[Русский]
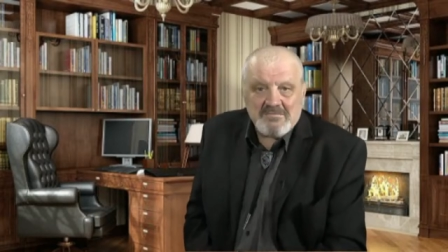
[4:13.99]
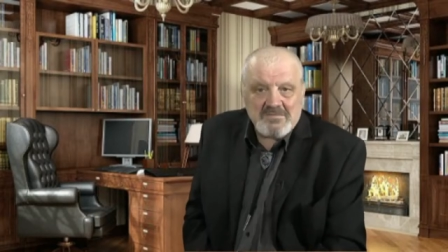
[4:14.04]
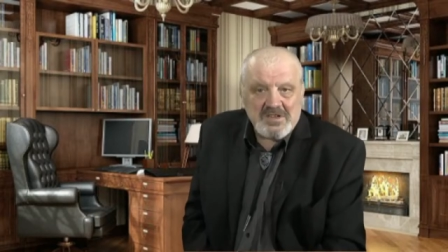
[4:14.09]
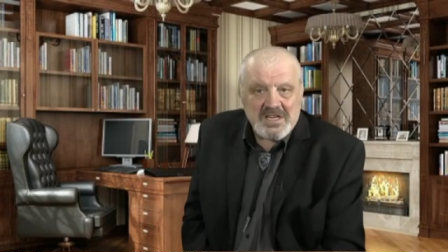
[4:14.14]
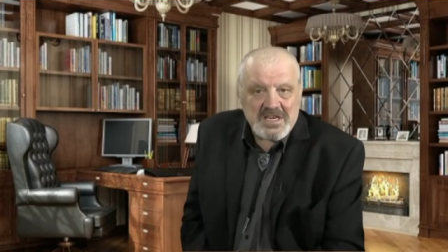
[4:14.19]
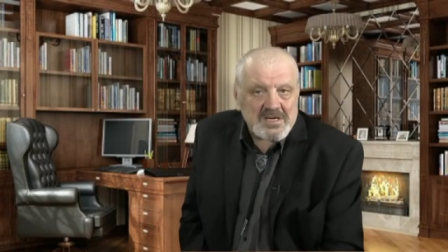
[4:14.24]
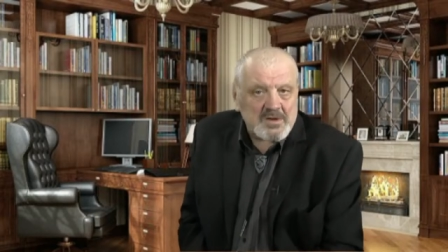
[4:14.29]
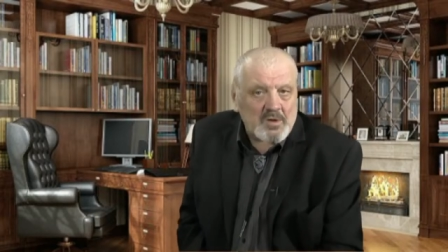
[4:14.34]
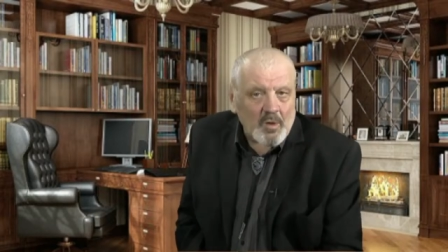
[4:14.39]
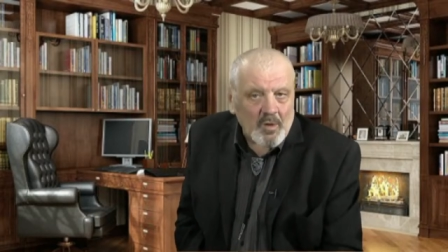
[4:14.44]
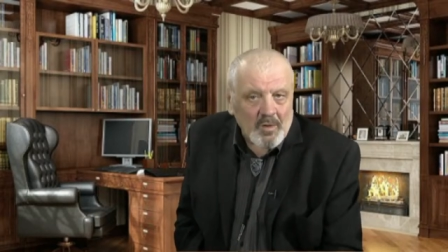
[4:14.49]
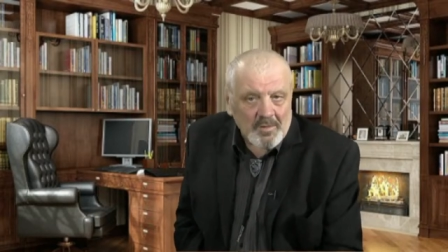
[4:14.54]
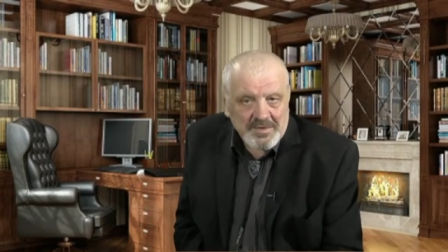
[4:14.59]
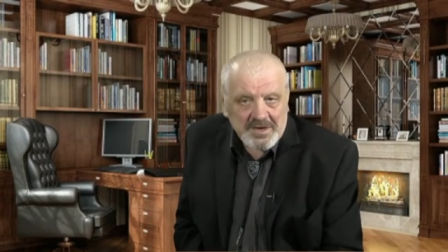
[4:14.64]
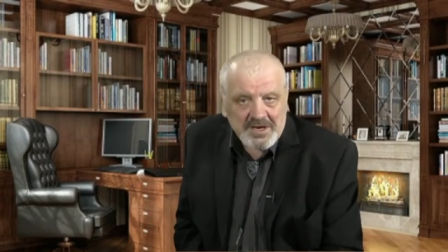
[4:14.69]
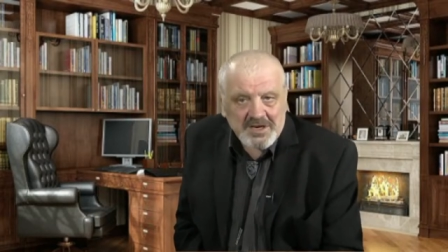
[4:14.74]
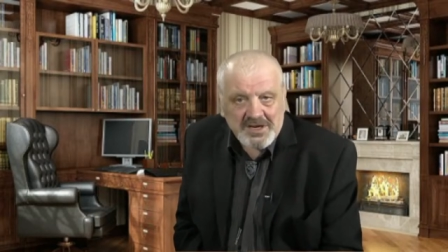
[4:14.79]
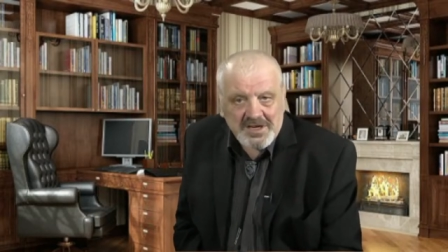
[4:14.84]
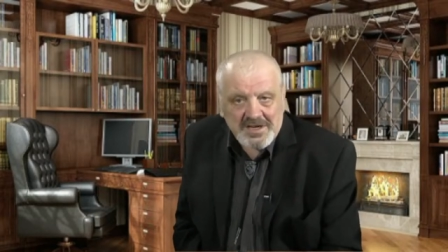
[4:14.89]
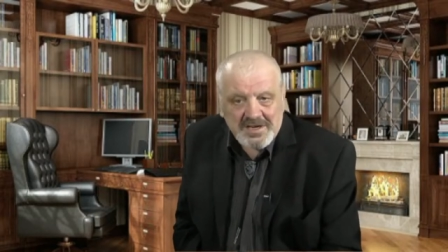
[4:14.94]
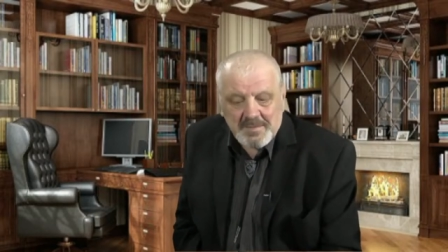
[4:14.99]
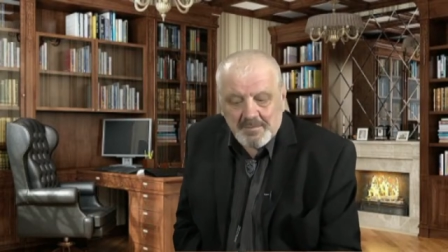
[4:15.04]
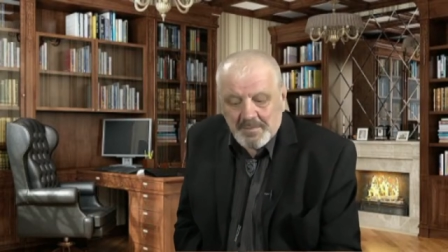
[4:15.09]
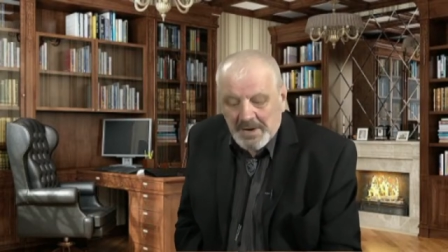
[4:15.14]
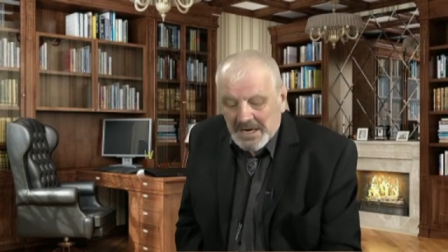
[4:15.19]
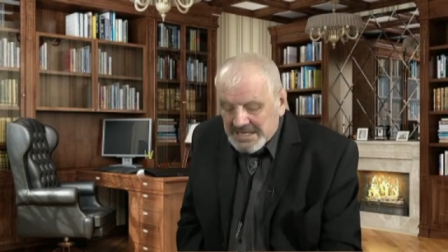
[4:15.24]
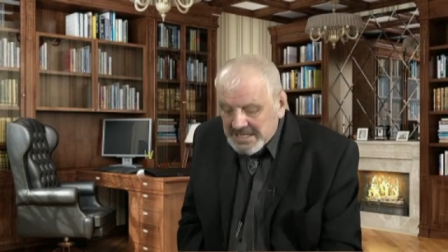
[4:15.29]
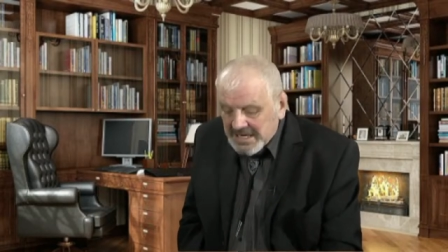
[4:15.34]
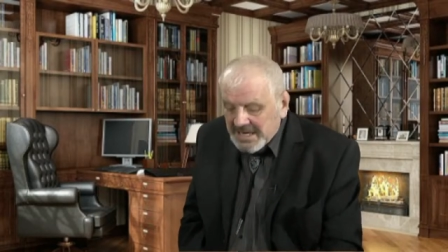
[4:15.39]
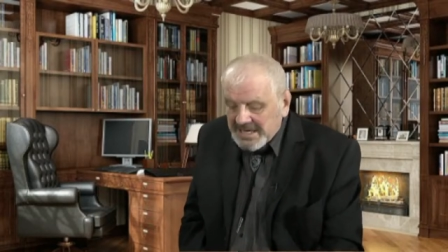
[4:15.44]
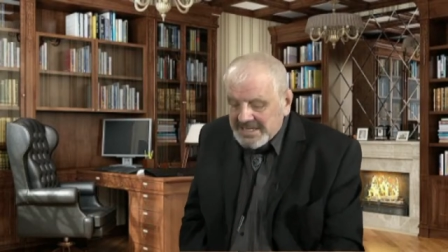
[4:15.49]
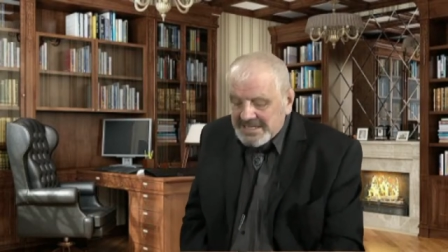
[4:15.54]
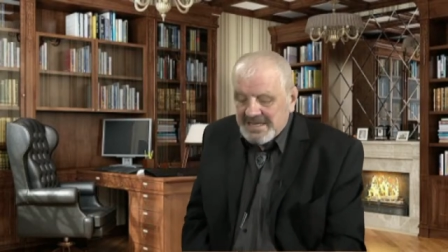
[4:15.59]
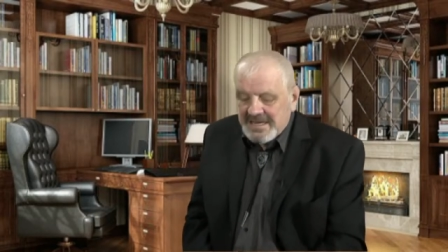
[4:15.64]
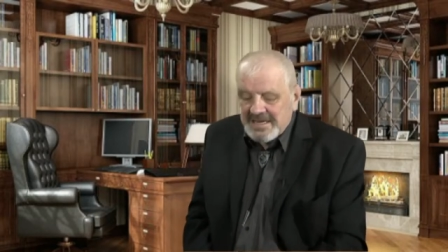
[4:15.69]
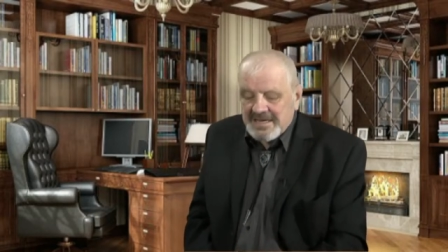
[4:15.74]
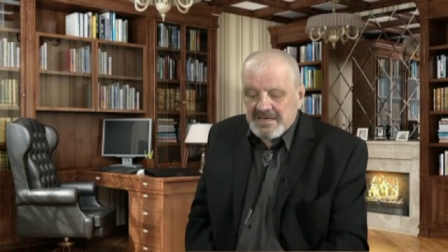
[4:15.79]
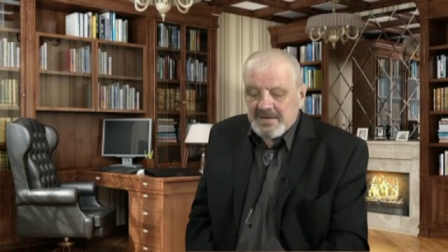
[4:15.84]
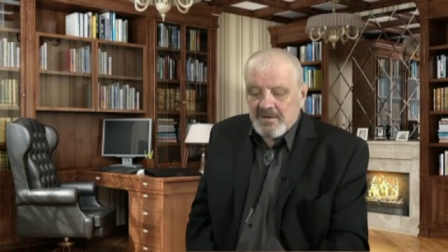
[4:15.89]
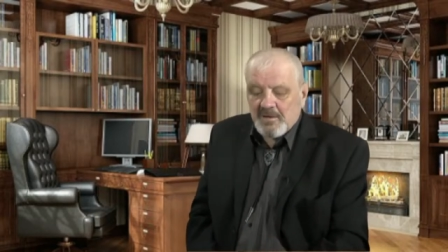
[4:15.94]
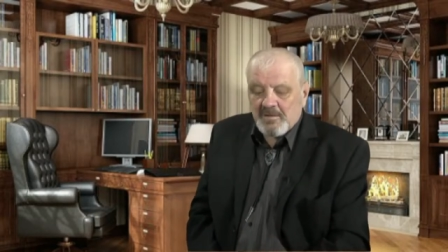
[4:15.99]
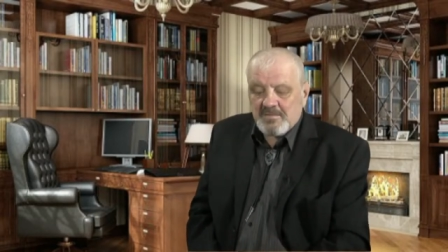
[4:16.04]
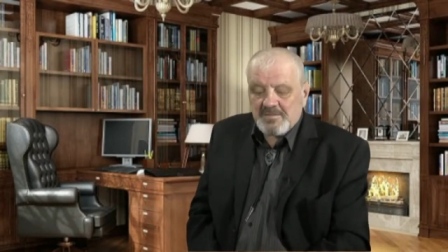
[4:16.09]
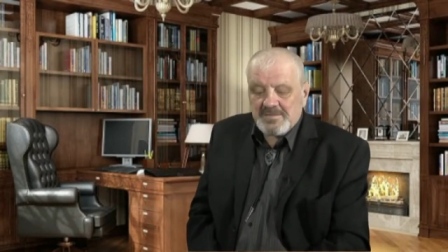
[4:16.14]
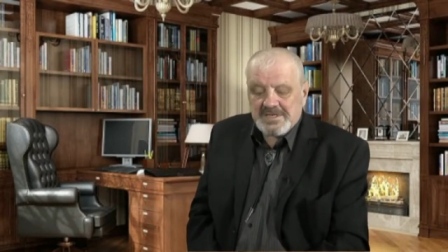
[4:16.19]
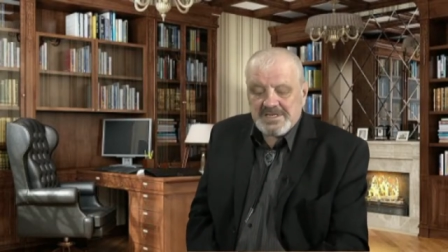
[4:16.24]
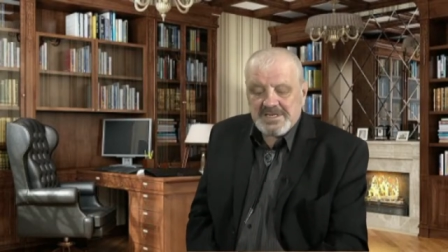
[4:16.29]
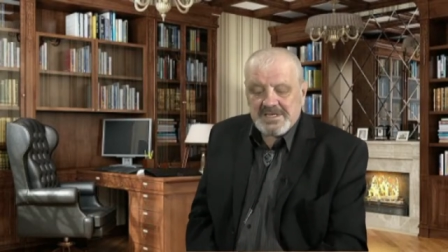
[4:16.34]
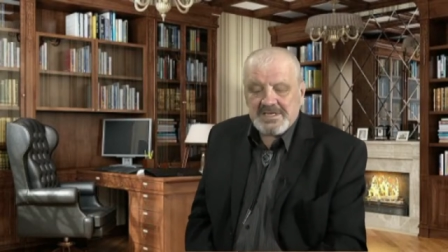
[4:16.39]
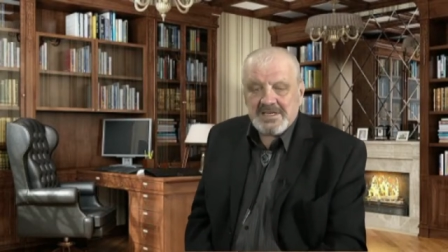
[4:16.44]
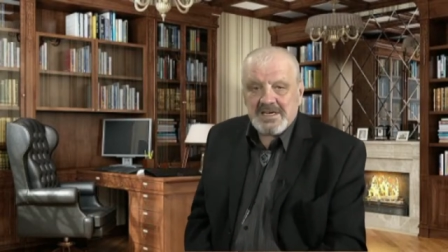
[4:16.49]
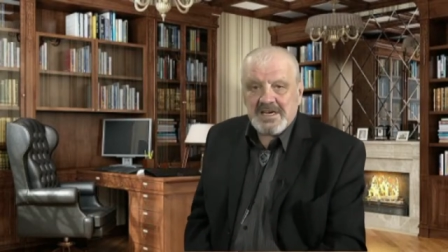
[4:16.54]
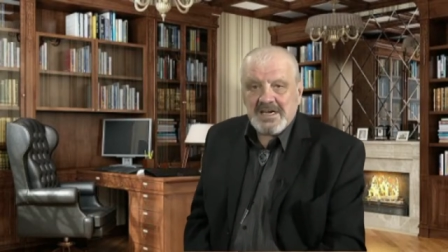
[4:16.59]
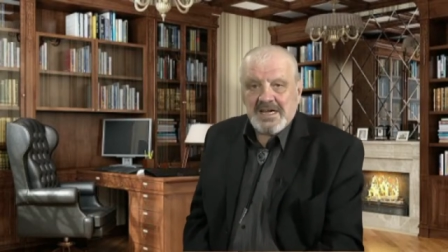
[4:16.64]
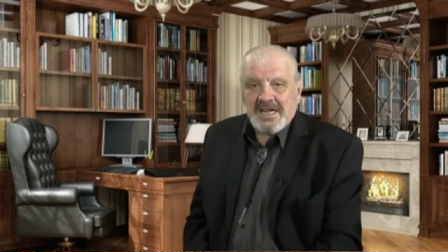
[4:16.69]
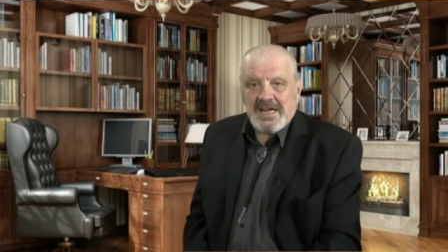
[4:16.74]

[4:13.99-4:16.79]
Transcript: не скромничайте, пожалуйста, не скромничайте.